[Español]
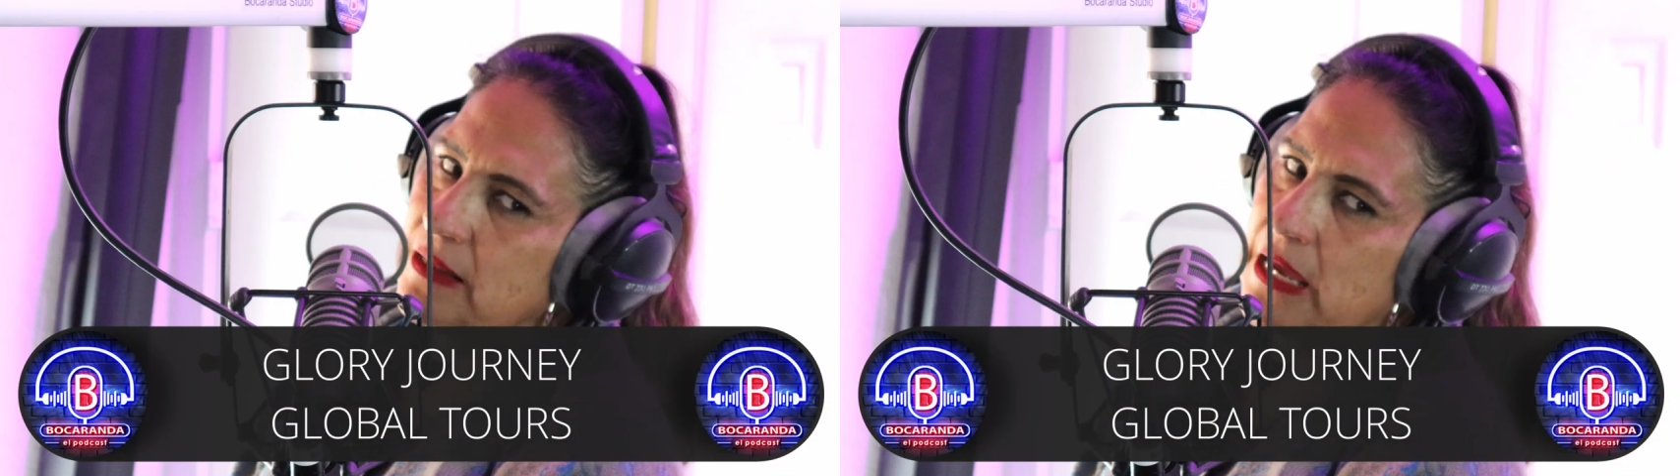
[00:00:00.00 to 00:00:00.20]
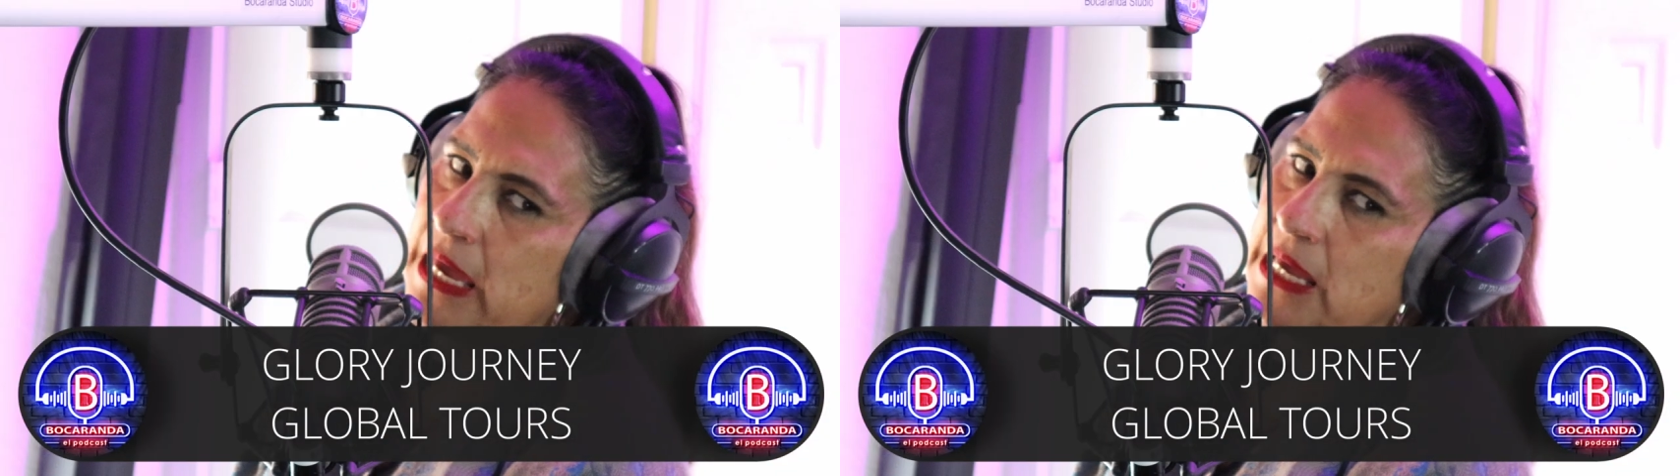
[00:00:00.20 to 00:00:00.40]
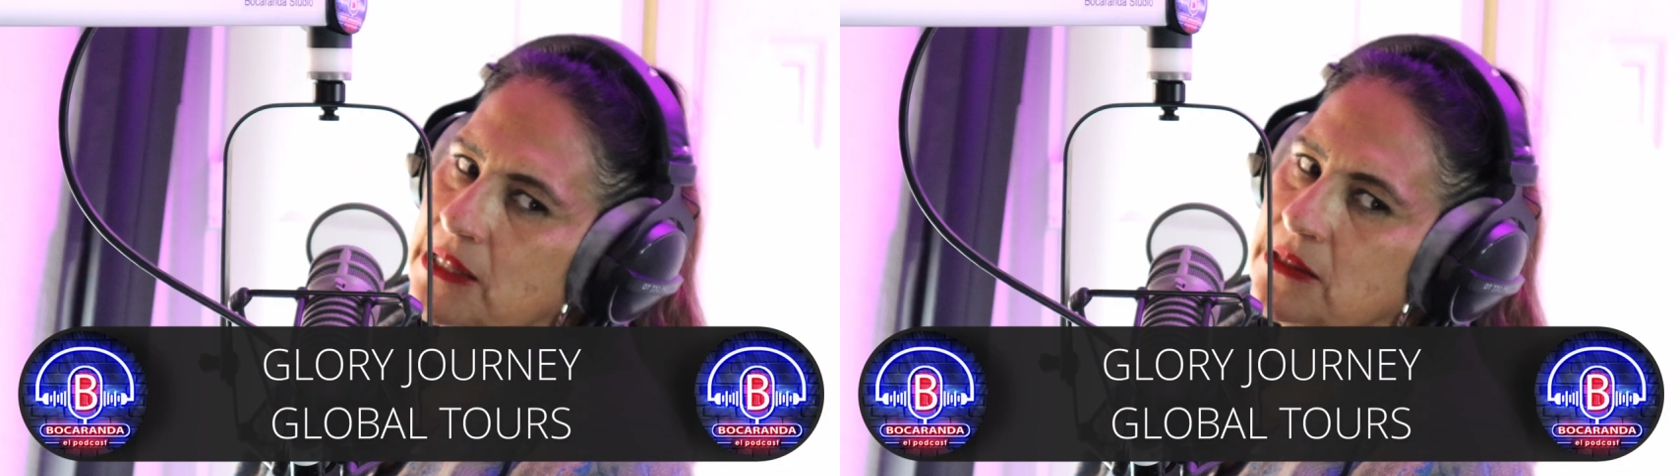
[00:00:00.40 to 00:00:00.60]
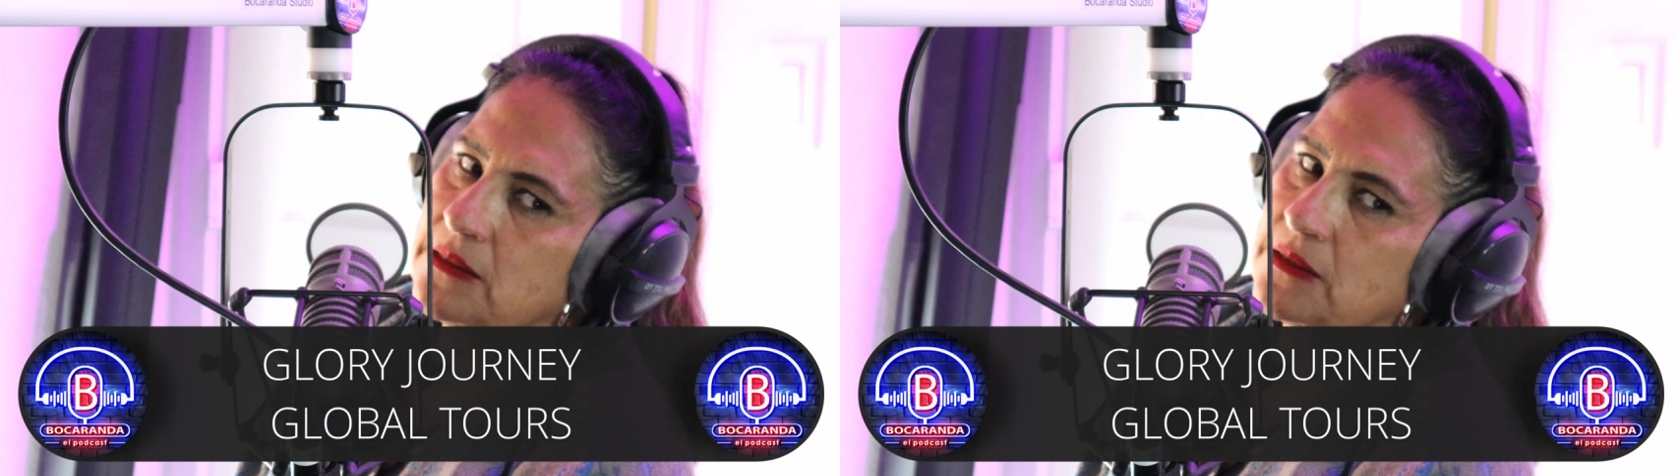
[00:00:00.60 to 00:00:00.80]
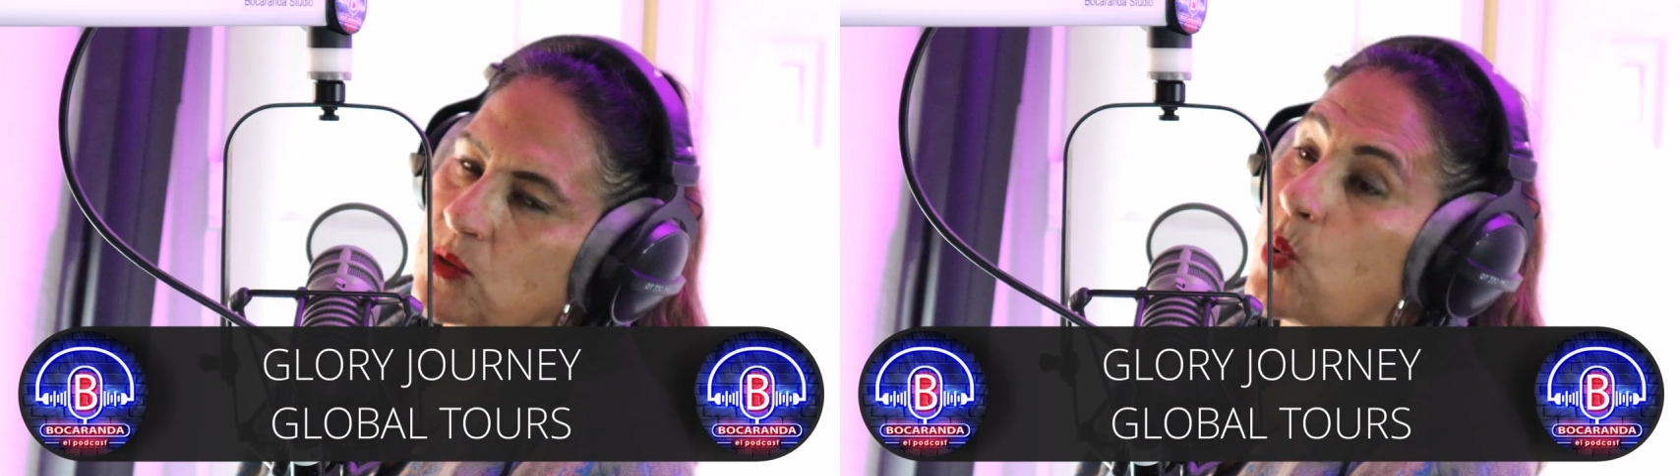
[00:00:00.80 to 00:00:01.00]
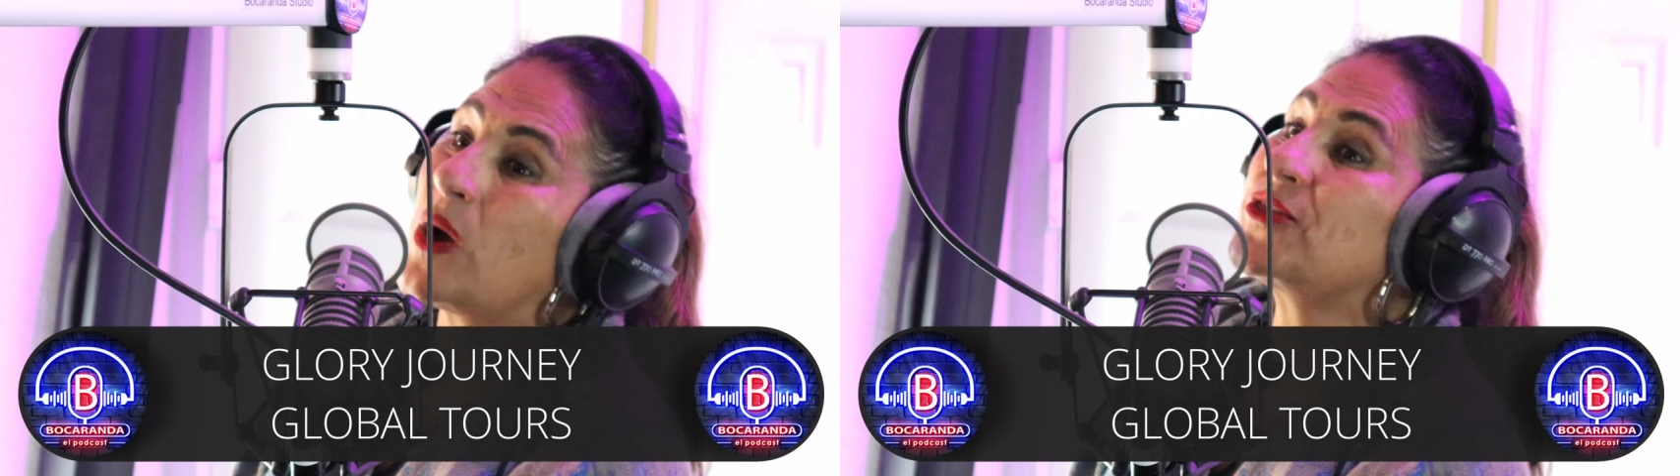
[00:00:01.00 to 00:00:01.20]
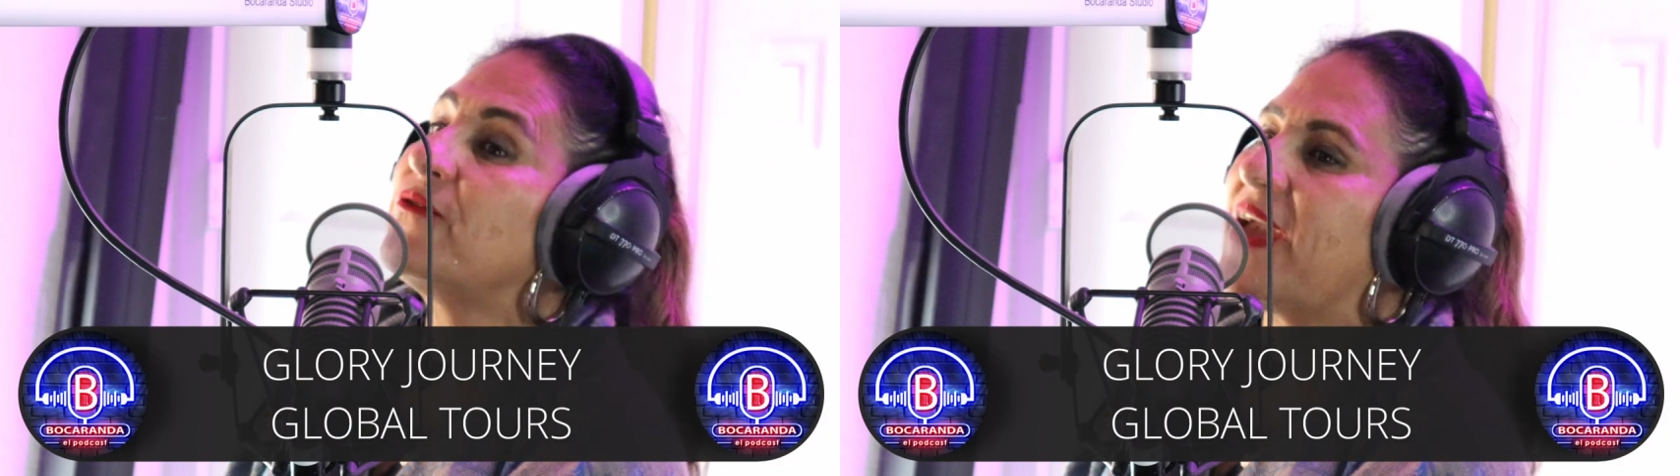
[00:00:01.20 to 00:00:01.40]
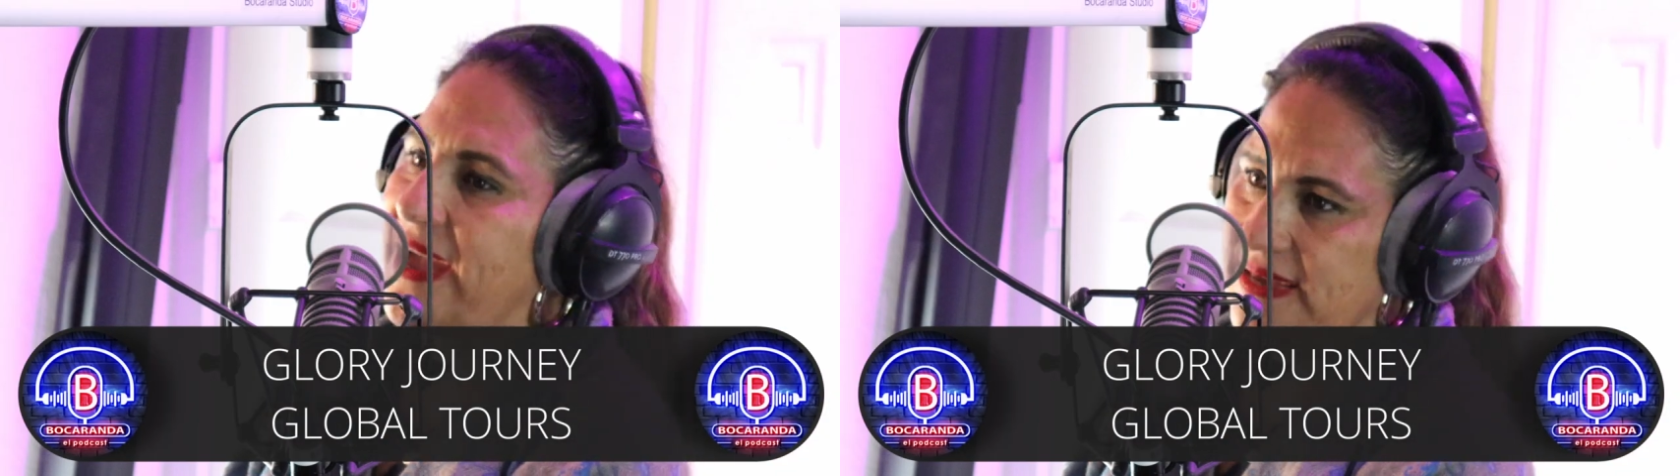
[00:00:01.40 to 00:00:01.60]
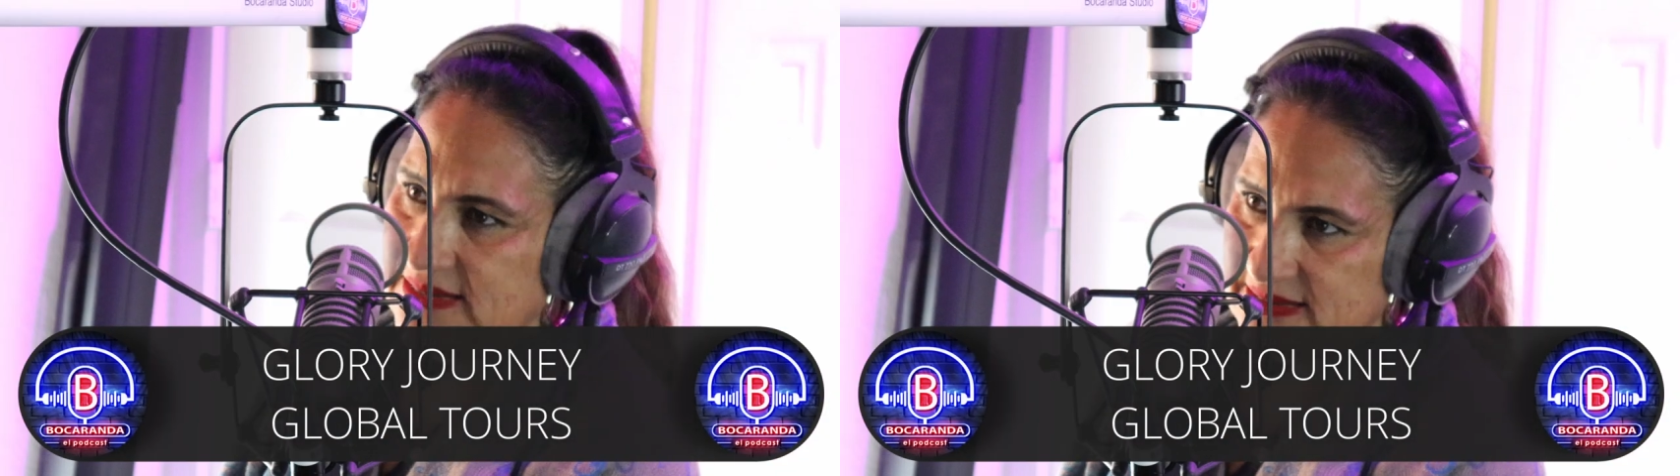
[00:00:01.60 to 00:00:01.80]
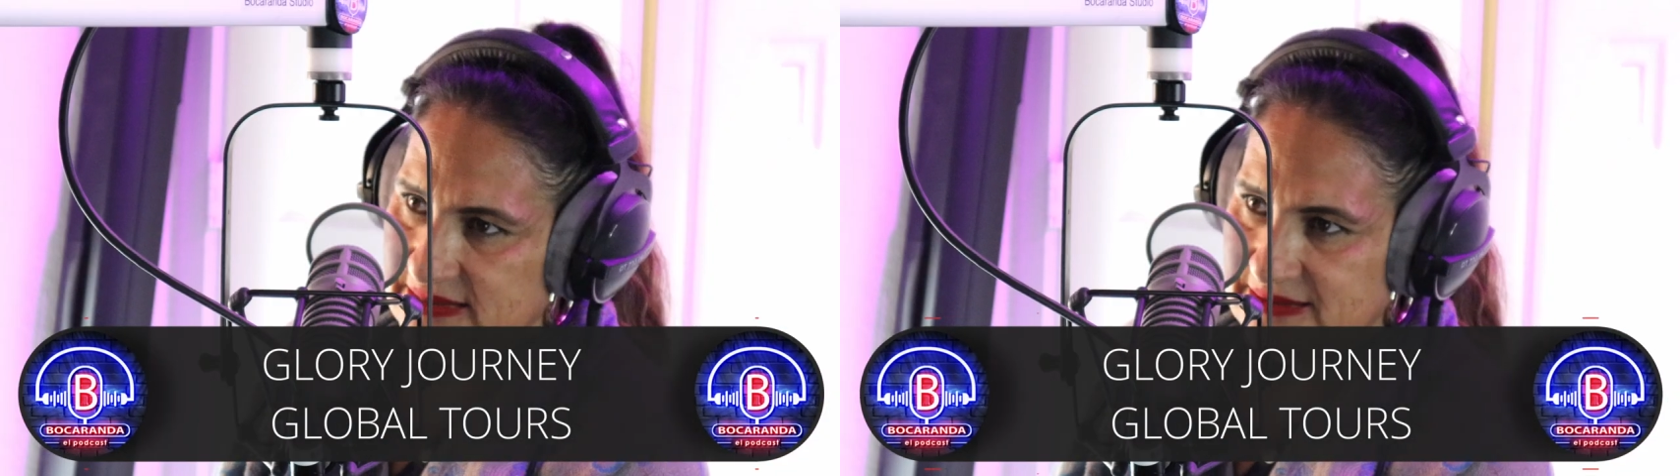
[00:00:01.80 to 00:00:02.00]
eh, cuatro
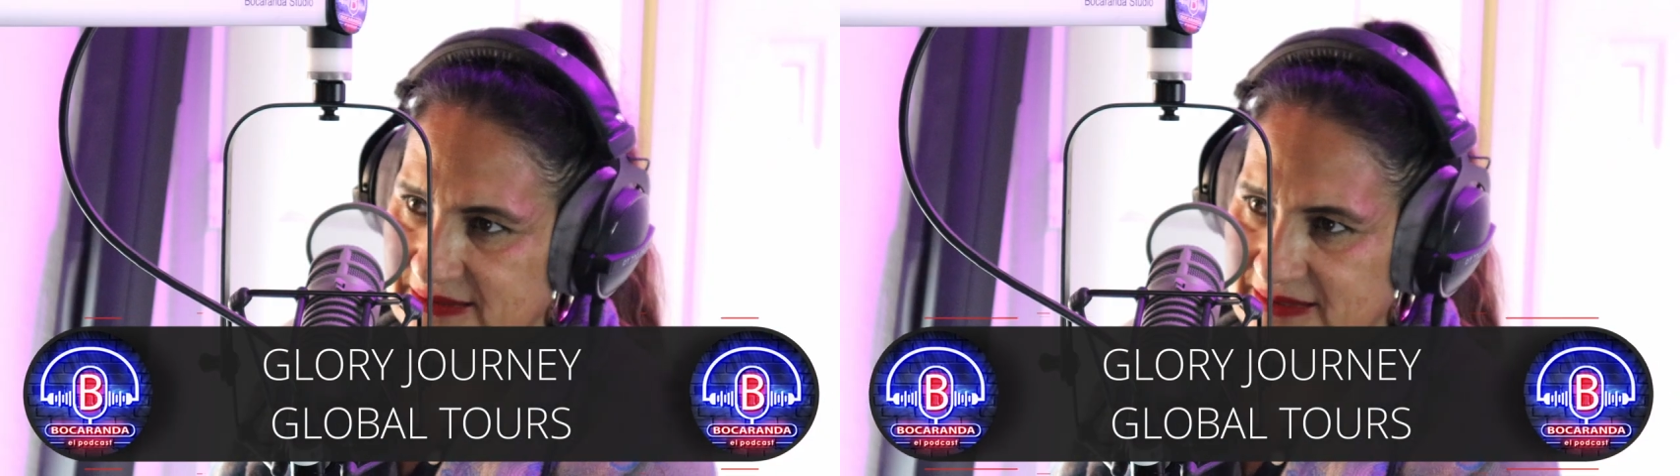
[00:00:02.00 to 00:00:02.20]
viajes